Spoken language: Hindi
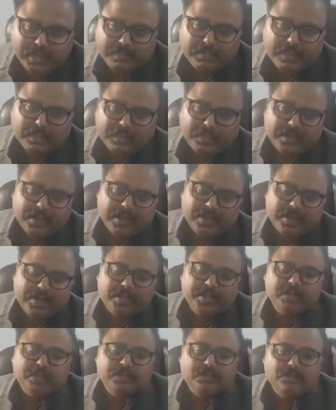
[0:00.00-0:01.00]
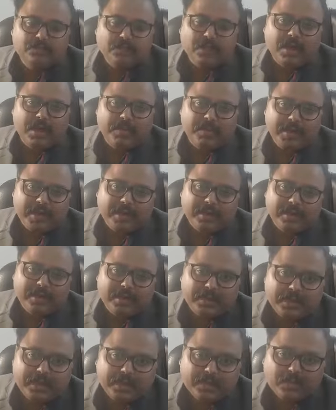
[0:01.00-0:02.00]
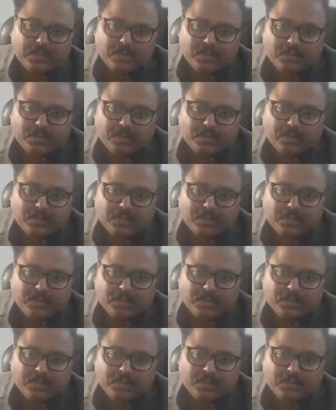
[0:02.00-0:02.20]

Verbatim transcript: डेवलप करें जो हमारे कंटेंट